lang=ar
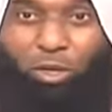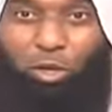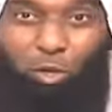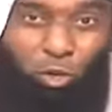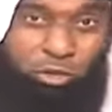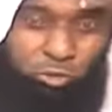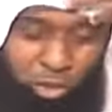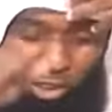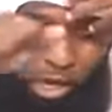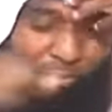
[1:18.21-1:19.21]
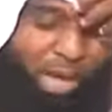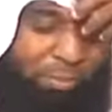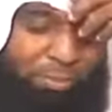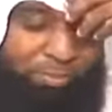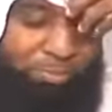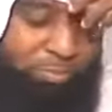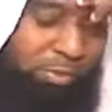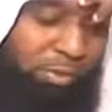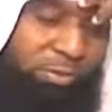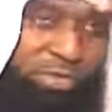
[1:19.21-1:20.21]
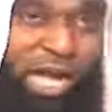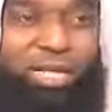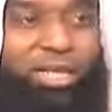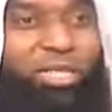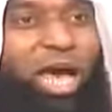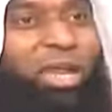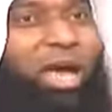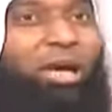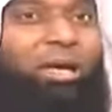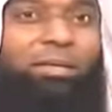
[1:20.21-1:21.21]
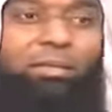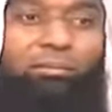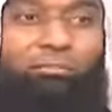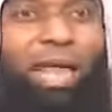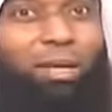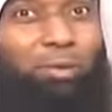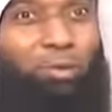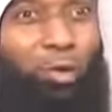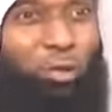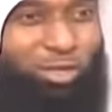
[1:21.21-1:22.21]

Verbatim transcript: يقول طرق الباب فتحت الجارية مالك موجود